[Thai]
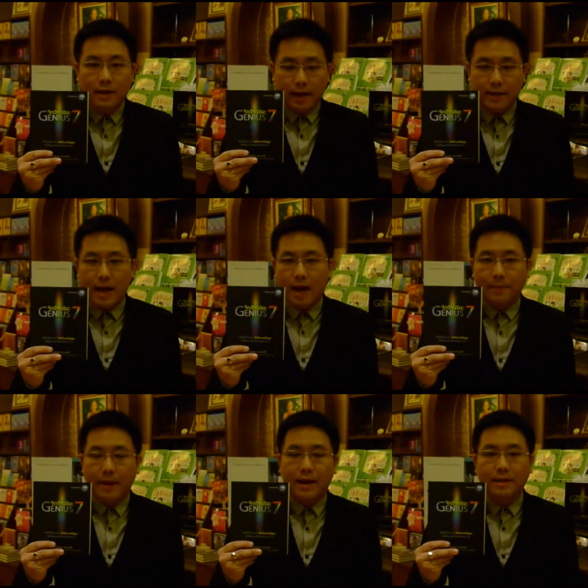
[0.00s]
คิดอย่าง
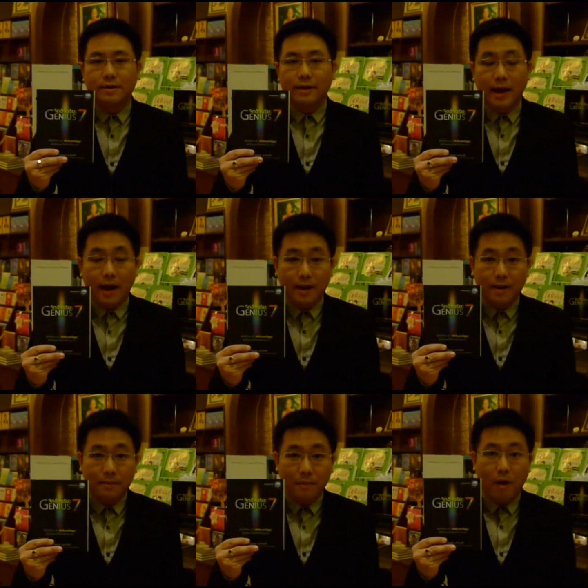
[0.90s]
เป็นอัจฉริยะ
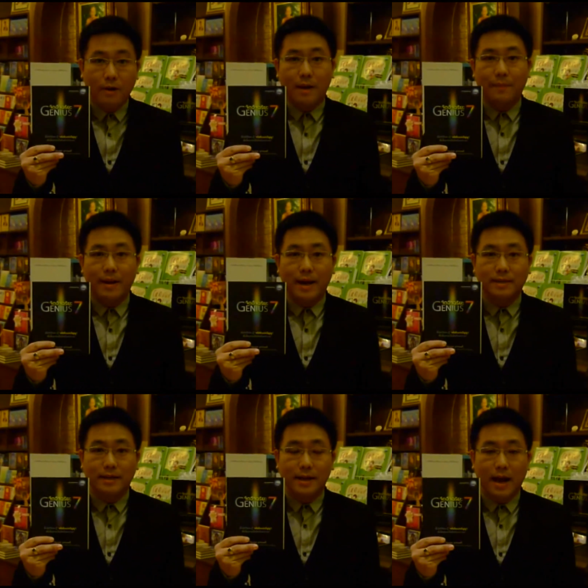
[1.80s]
มองอย่างเป็น
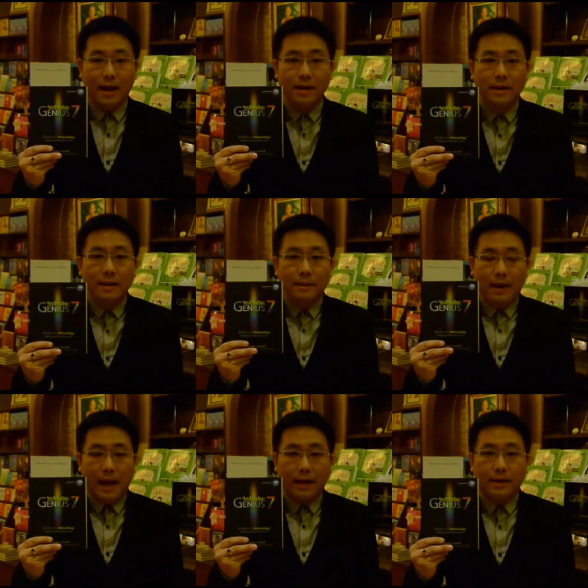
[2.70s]
อัจฉริยะ
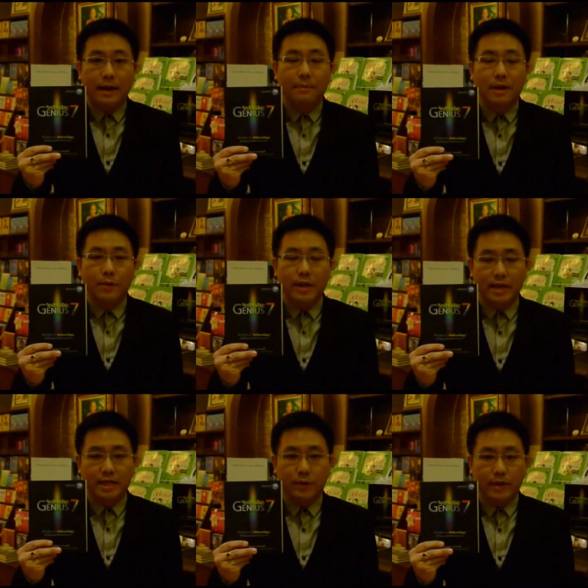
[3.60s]
และดำเนินวิ
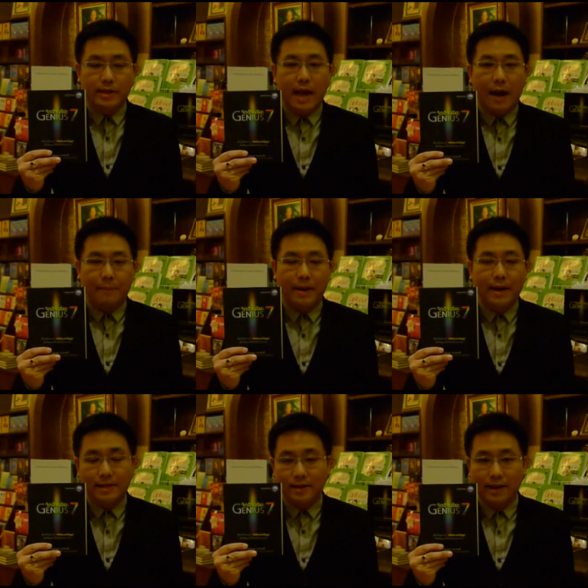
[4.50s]
ถีชีวิตอย่างเป็น
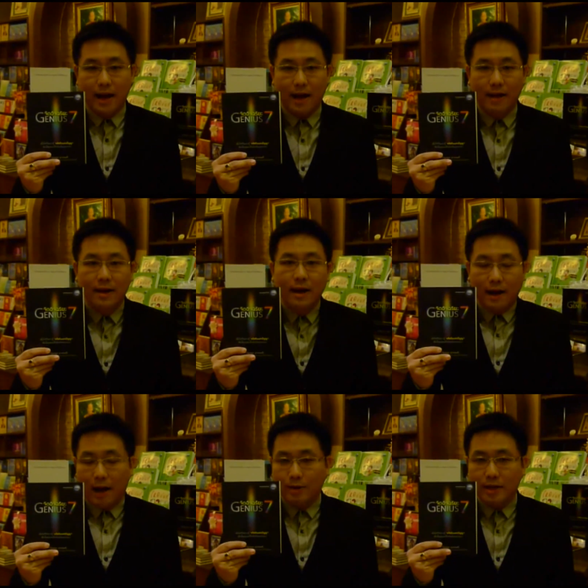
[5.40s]
อัจฉริยะ
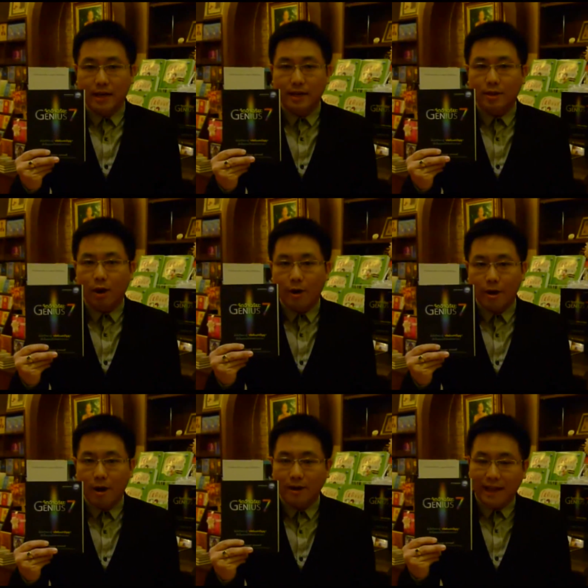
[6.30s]
เราจะคิดต่อ
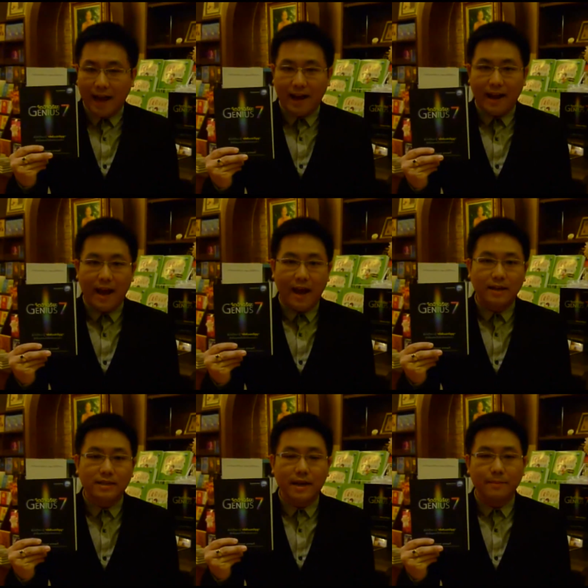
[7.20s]
ยอดแต่แขนง
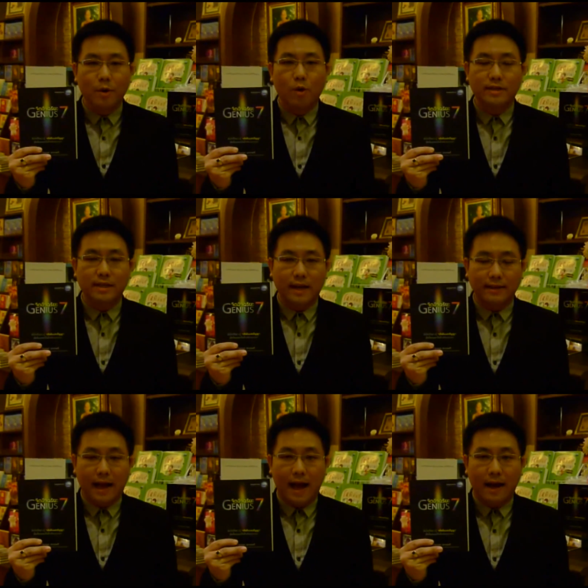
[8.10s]
เชื่อมโยงสิ่ง
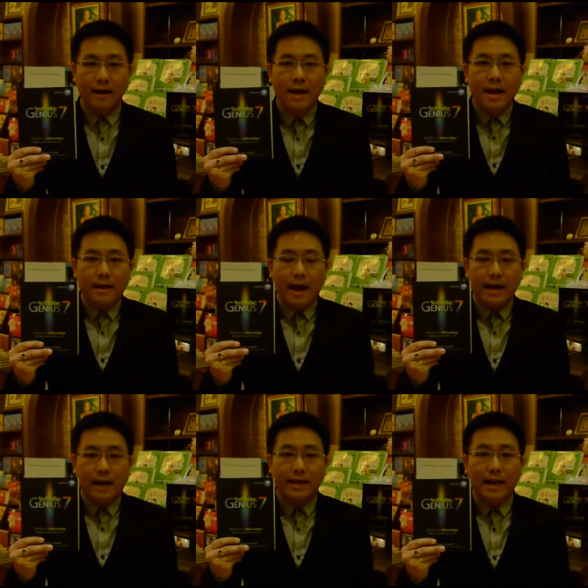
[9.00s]
ต่างๆ ได้
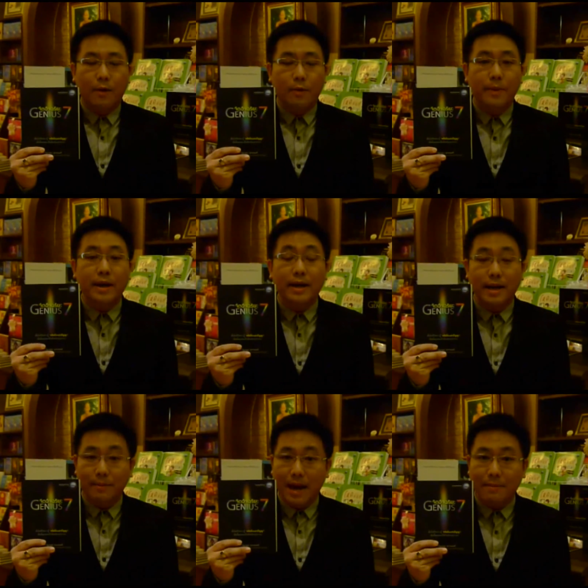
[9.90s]
อย่างที่เราไม่เคย
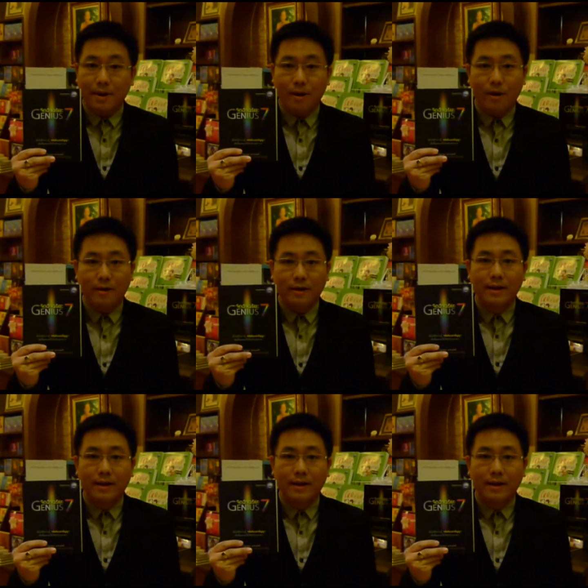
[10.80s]
ทำได้มาก่อน